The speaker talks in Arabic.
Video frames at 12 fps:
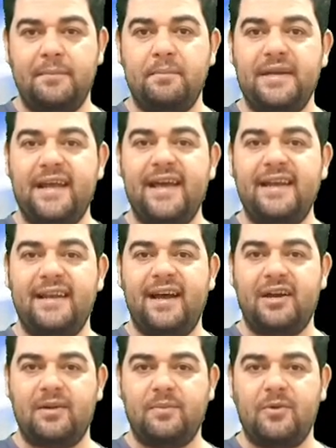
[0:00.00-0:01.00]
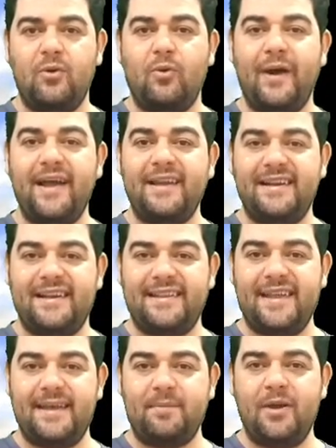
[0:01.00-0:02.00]
من أهل العرب وأهل
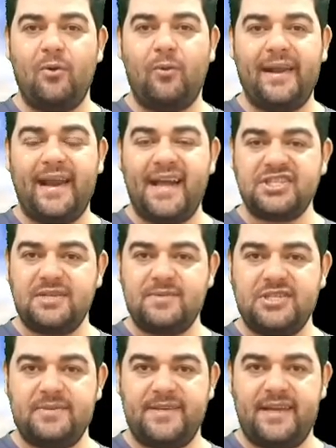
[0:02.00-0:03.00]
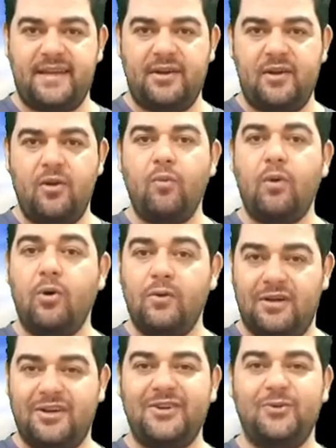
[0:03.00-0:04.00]
الكتاب والعجم جميعا وهو
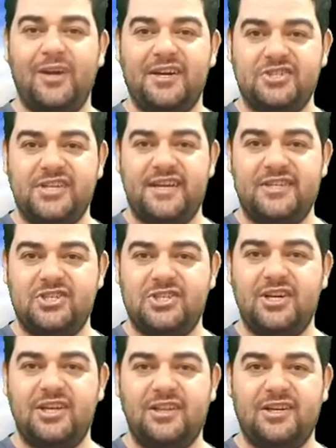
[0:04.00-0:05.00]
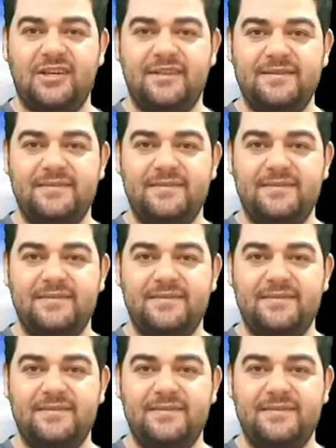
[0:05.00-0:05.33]
الرأي الأرجح إن شاء الله